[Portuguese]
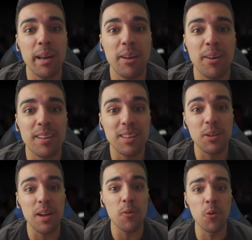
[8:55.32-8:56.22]
my god!
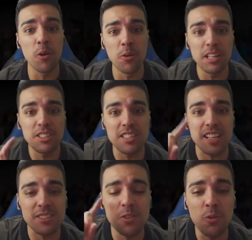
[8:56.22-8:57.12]
O AJ
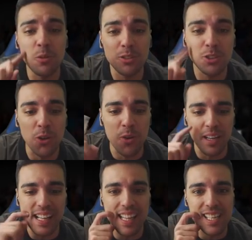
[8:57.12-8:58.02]
Styles não
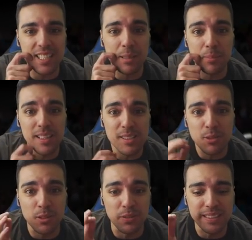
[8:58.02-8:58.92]
gostou que Alexa
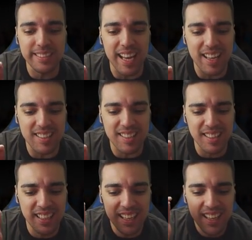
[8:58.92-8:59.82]
Bliss o levantasse